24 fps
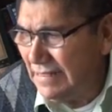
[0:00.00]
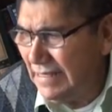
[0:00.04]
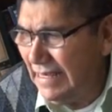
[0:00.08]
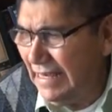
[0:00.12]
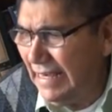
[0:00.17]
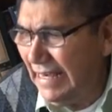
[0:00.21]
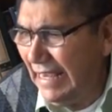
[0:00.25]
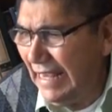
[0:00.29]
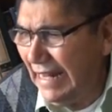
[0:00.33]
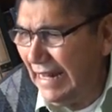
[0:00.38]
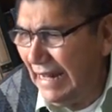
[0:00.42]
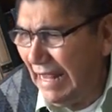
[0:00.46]

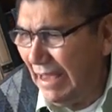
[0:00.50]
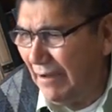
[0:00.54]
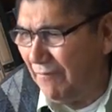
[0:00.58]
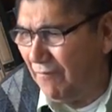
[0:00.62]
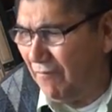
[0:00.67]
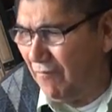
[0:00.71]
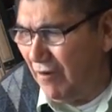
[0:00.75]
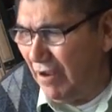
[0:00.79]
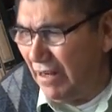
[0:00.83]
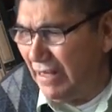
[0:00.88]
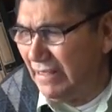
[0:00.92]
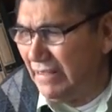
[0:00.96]
y que las
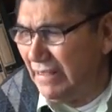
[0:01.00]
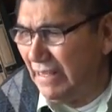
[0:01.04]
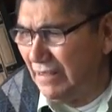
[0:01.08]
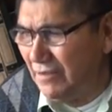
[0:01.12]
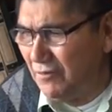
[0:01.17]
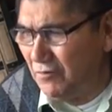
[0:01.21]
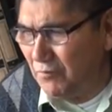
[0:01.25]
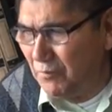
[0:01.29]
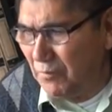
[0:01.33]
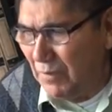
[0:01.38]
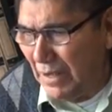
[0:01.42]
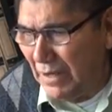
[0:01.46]

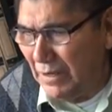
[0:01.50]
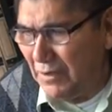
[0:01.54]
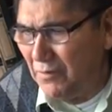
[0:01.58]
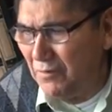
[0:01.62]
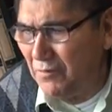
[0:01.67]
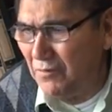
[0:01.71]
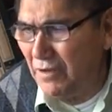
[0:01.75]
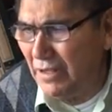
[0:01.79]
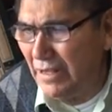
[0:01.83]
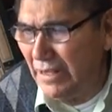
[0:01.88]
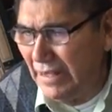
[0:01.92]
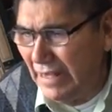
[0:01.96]
fuerzas
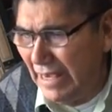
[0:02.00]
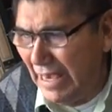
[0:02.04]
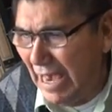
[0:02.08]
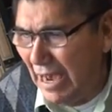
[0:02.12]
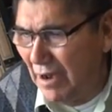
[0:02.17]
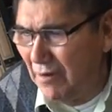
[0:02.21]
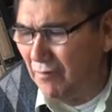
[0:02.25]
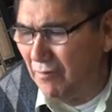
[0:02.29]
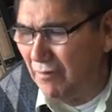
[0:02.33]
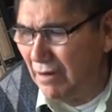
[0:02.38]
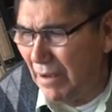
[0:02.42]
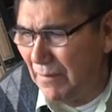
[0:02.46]
superiores de
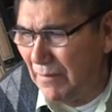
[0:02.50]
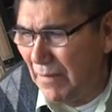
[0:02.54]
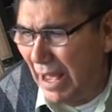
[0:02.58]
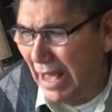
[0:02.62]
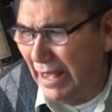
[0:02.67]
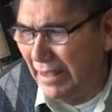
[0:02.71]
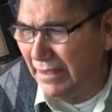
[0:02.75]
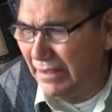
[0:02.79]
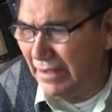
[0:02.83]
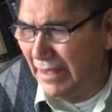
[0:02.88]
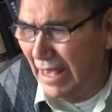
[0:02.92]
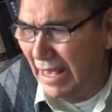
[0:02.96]
Aura
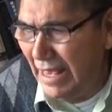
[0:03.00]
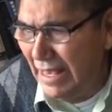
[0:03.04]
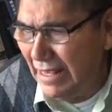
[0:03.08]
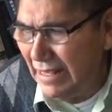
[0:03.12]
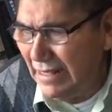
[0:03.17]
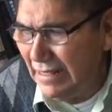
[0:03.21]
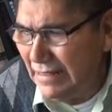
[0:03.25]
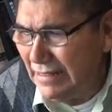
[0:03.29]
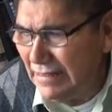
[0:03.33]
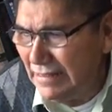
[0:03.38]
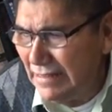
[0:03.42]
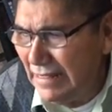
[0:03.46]
Mazda
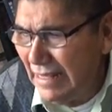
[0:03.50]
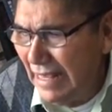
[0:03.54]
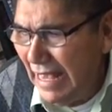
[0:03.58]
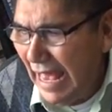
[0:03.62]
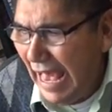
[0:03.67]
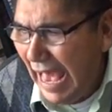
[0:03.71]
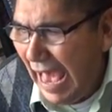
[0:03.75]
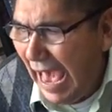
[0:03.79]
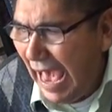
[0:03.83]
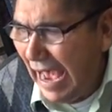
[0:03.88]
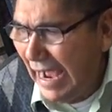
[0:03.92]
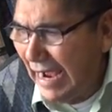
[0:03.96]

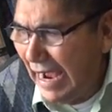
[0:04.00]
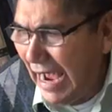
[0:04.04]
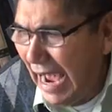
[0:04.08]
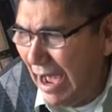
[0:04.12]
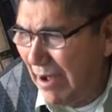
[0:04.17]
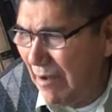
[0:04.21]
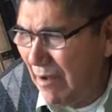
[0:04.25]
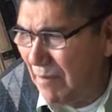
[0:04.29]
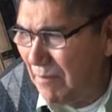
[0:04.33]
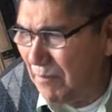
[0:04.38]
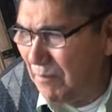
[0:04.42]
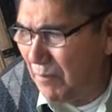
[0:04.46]

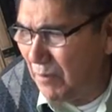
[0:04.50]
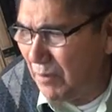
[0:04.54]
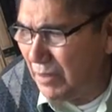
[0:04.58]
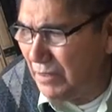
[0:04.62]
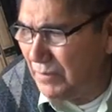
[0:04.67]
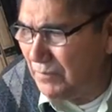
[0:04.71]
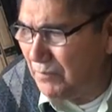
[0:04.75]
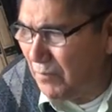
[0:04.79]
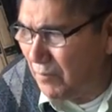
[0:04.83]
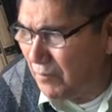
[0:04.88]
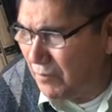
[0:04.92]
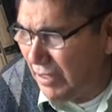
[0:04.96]
acaban por
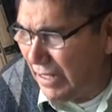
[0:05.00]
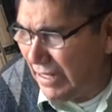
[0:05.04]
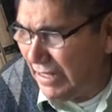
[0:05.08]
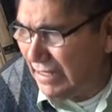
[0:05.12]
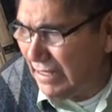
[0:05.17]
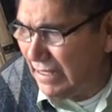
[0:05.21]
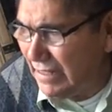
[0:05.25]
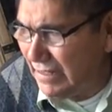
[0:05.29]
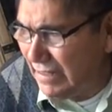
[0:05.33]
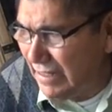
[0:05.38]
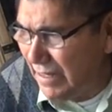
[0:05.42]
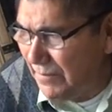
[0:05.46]

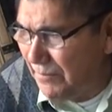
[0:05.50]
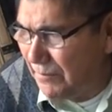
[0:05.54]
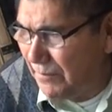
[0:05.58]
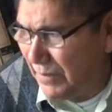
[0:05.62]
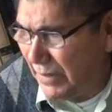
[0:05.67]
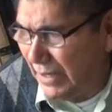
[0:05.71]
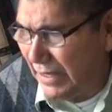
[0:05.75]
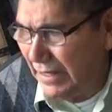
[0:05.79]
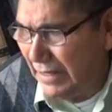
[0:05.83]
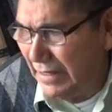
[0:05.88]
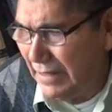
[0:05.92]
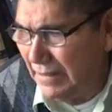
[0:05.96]
imponerse
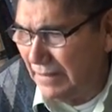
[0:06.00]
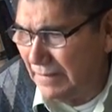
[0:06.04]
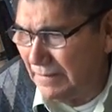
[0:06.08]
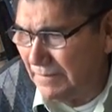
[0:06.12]
siempre.